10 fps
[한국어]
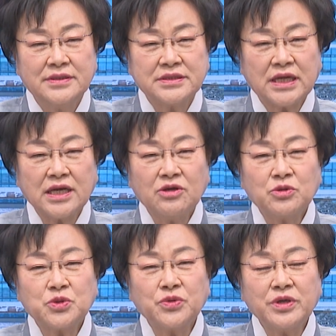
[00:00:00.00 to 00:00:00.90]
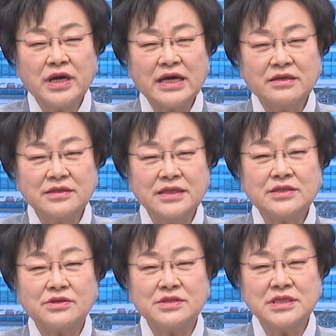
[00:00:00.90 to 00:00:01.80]
사랑하고 존경하는
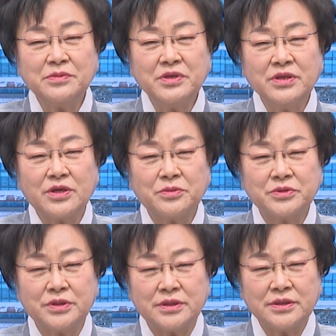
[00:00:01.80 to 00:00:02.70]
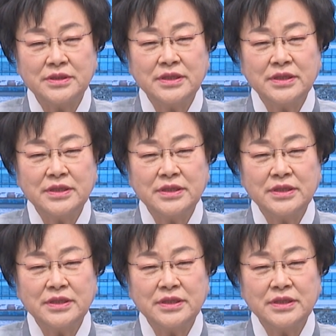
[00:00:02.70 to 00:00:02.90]
이천 시민 여러분,